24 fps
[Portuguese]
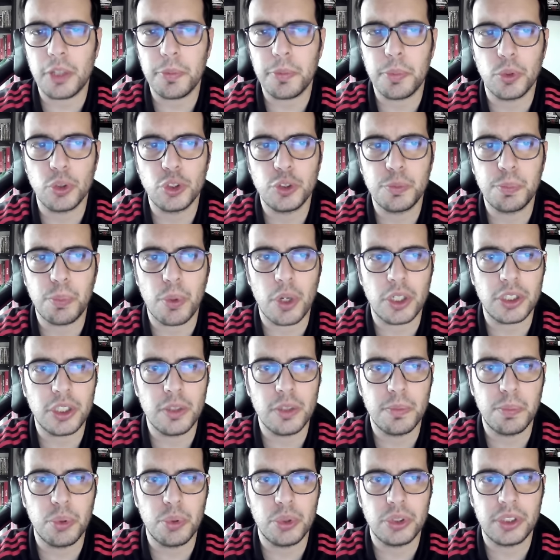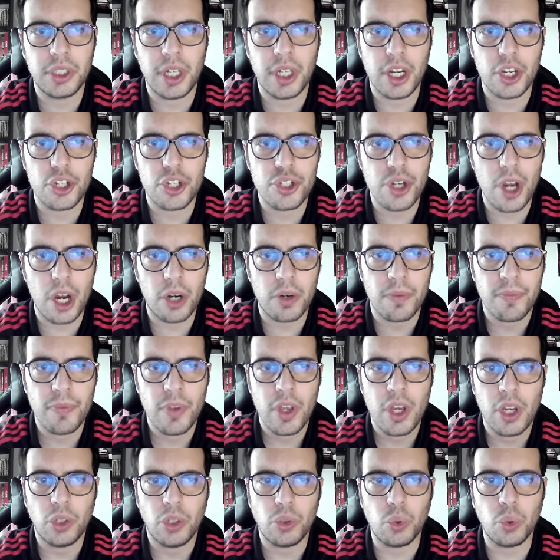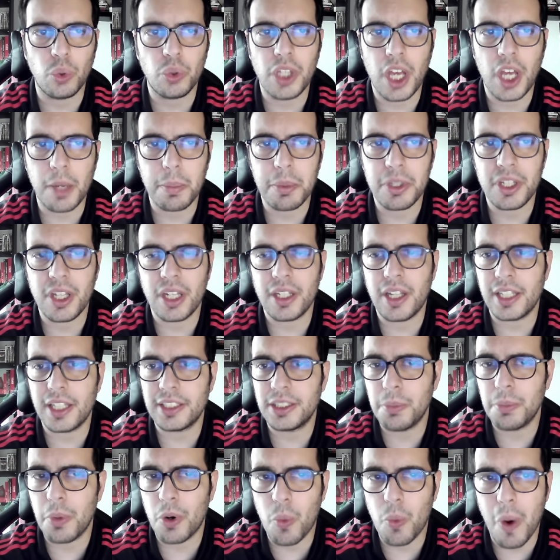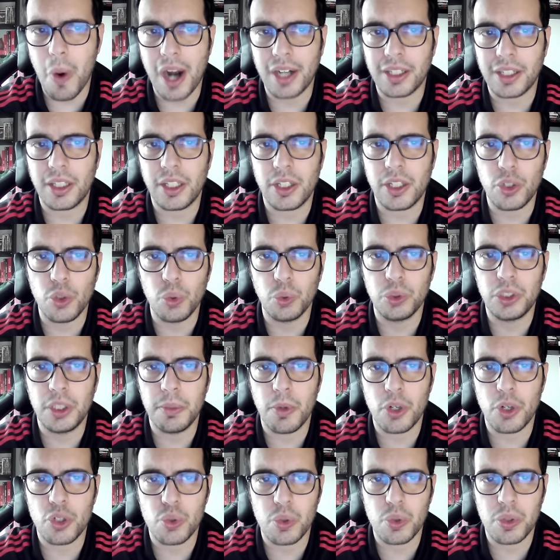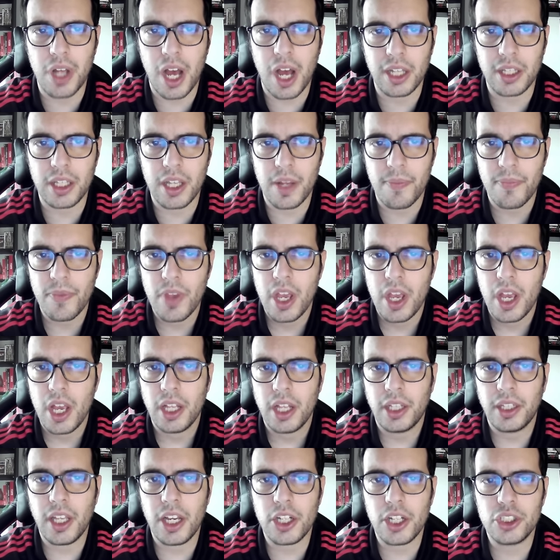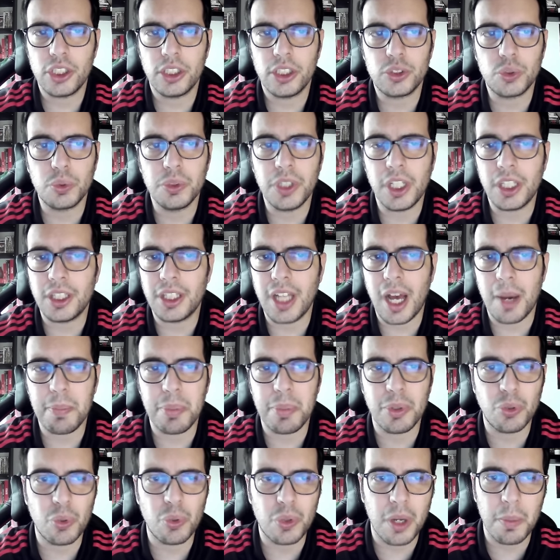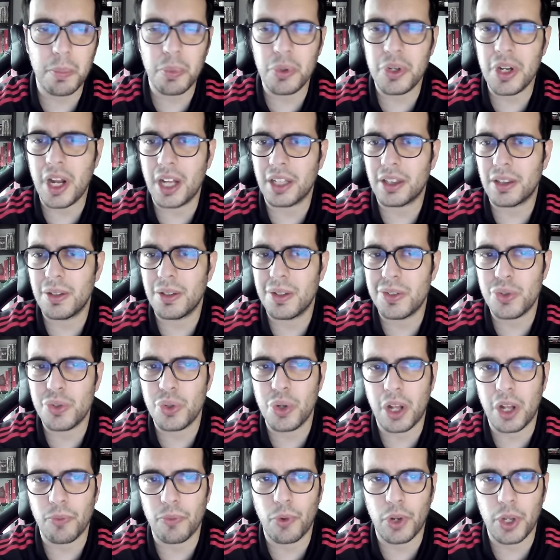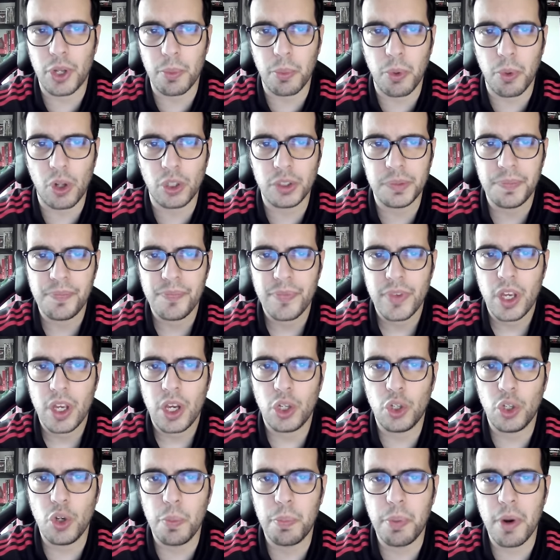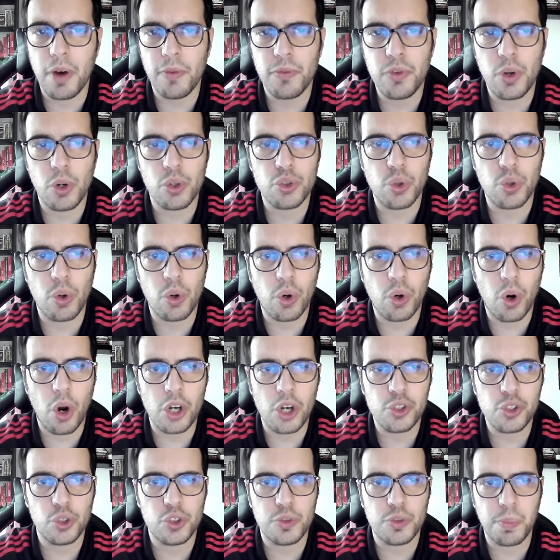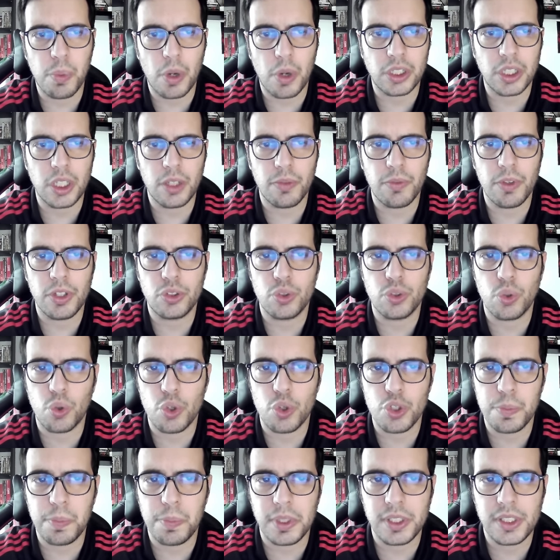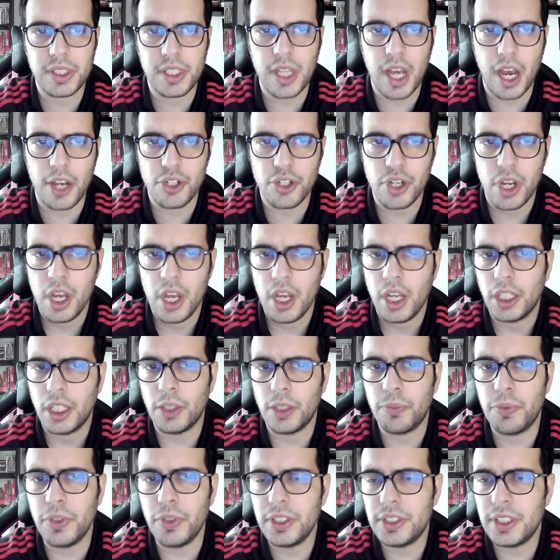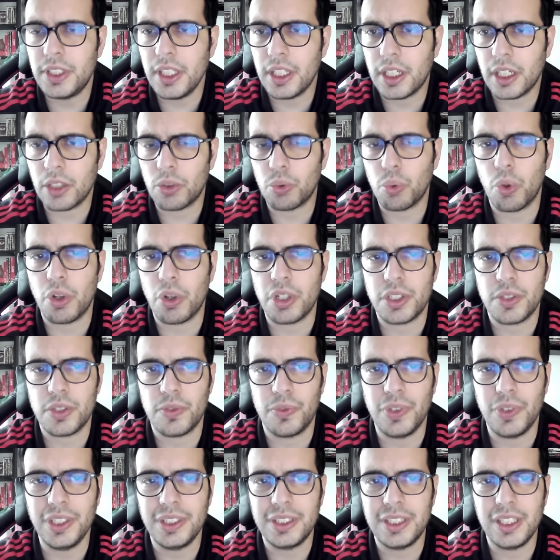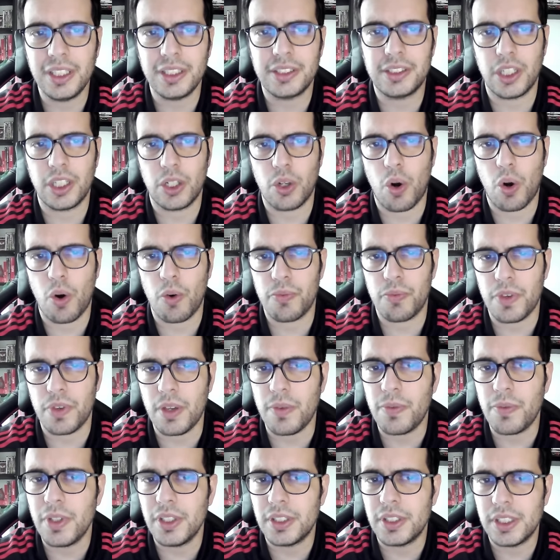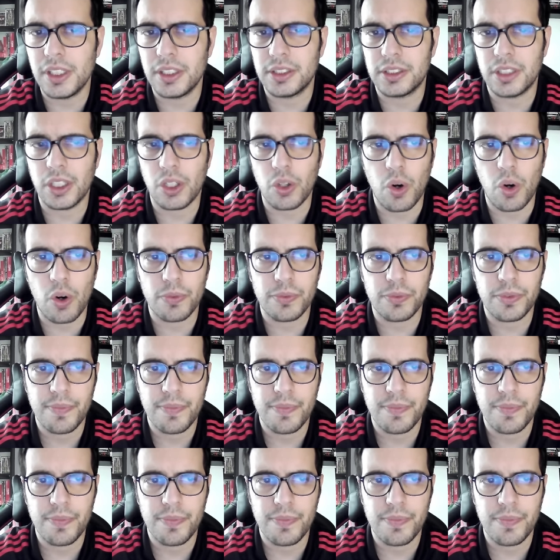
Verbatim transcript: pelo Sporting por 3 proteger no derby da 14 e última jornada desta segunda etapa do Campeonato Nacional de Voleibol. No pavilhão João Rocha, o Sporting venceu com os parciais de 25-14, 25-19 e 25-19.